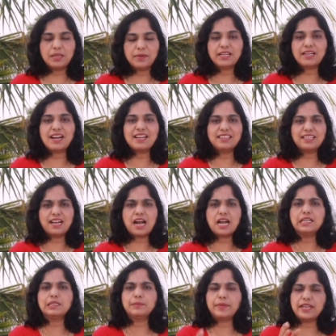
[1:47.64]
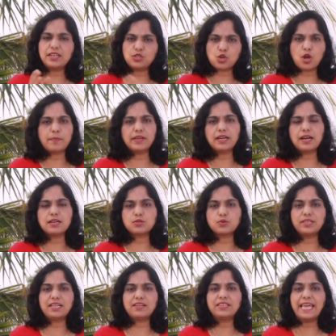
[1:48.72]
டெபிட் கார்டு இந்த கார்டுக்கு பேர் ஷாப்பிங் கார்டு
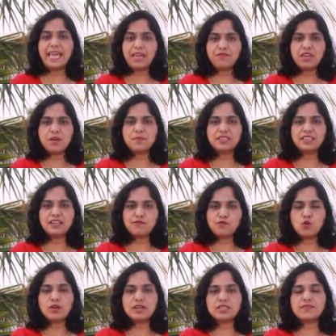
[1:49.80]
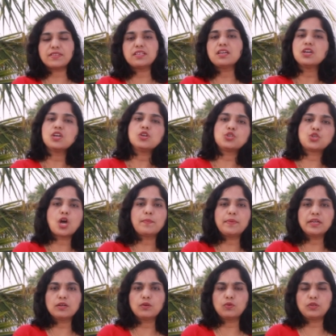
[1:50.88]
ஸோ இதில் வந்து ஹெவியாக பார்த்தீங்கன்னா ஃபோக்கஸ் வந்து
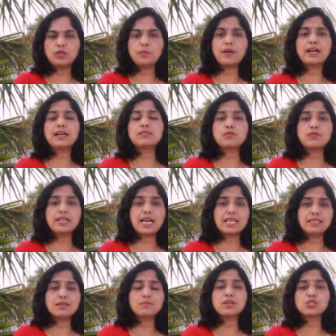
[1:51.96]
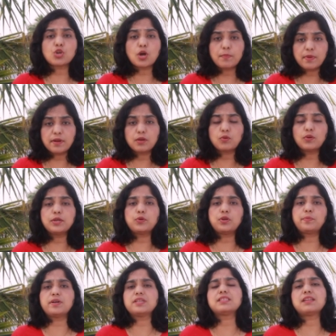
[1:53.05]
ஷாப்பிங்க்கு கொடுத்துருப்பாங்க ஸோ நீங்கள் அதிகமாக ஷாப் பண்ணக்கூடிய
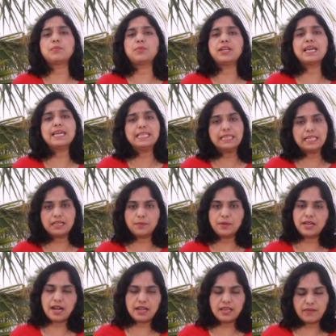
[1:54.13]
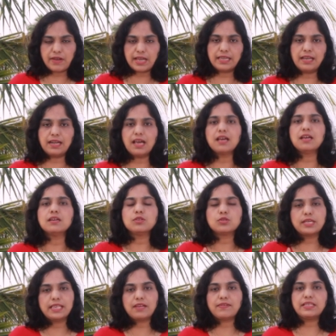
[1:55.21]
ஒரு பர்சன் அப்படின்னா இந்த டெபிட் கார்டு நீங்கள் வாங்கிக்கலாம்
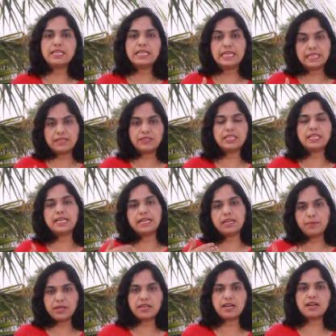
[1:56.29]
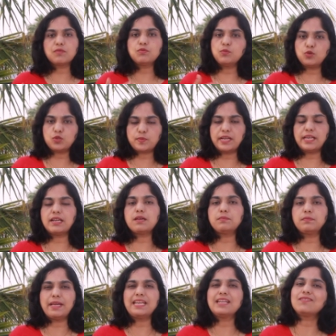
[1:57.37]
ஸோ இதில் வந்து இதை வந்து நீங்கள் டெபிட் கார்டாகவும் யூஸ் பண்ணிக்கலாம்
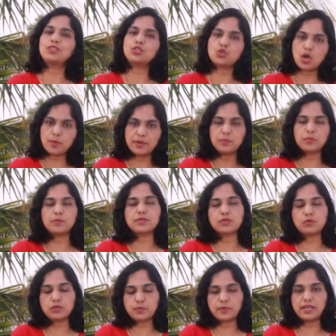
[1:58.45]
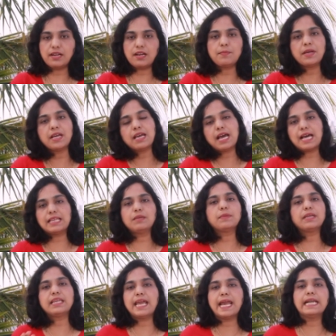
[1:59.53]
மெயினாக வந்து ஷாப்பிங் பர்பஸ்க்கு யூஸ் பண்ணிக்கலாம் அதே
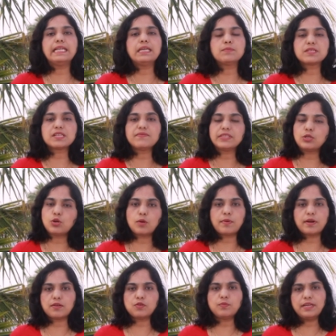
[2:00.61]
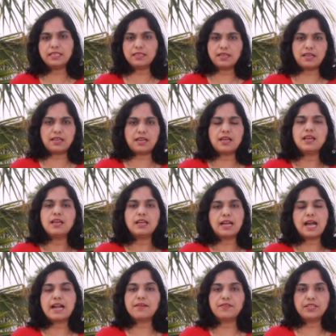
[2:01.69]
மாதிரி ஏடிஎம்ஸில் வித்ட்ரா பண்ணவும் இந்த கார்டை